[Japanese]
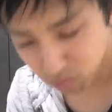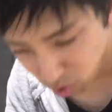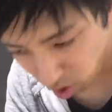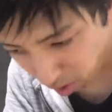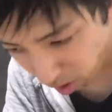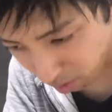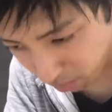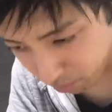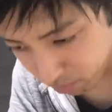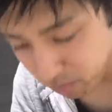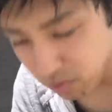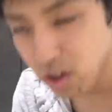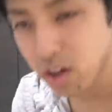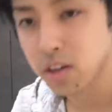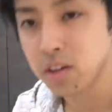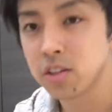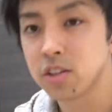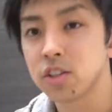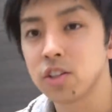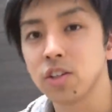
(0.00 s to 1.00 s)
どう
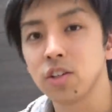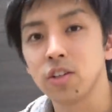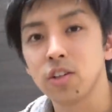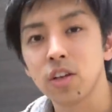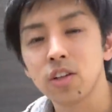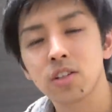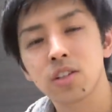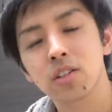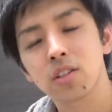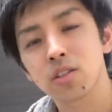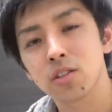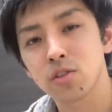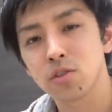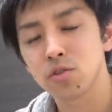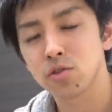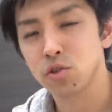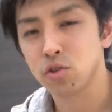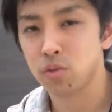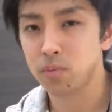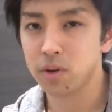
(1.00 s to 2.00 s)
も、イチです。
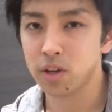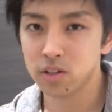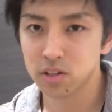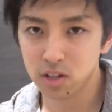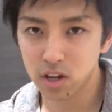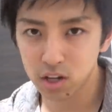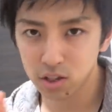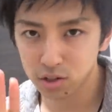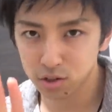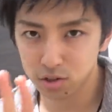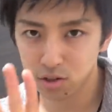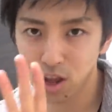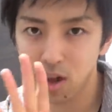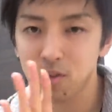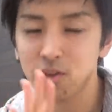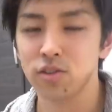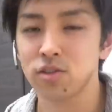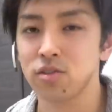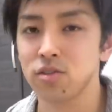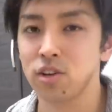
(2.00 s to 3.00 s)
ちょっと別アングル
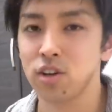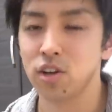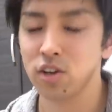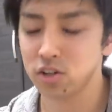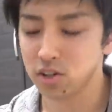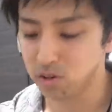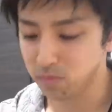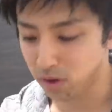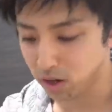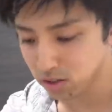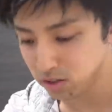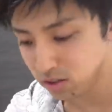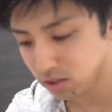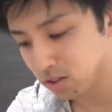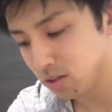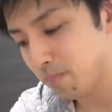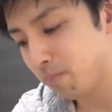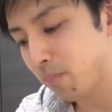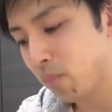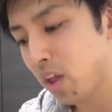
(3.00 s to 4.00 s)
で失礼しま
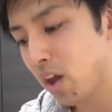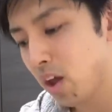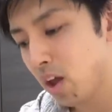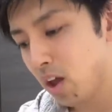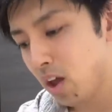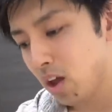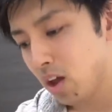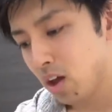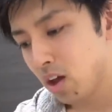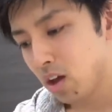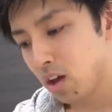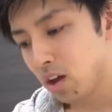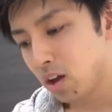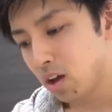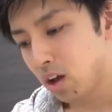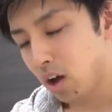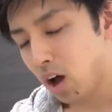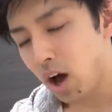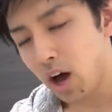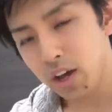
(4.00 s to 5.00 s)
す。
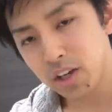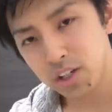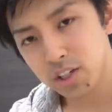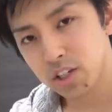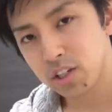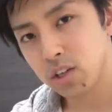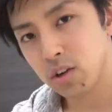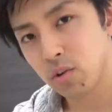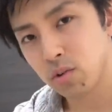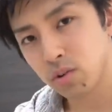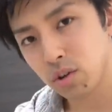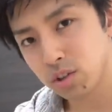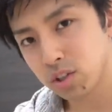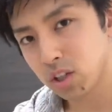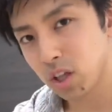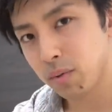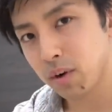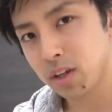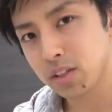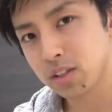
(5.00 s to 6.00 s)
ハイチ怒っ
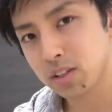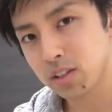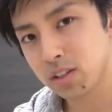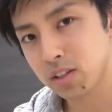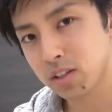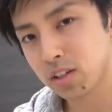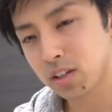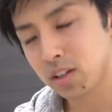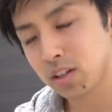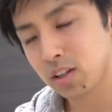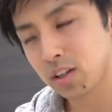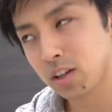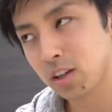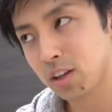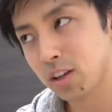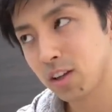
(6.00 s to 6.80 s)
てます。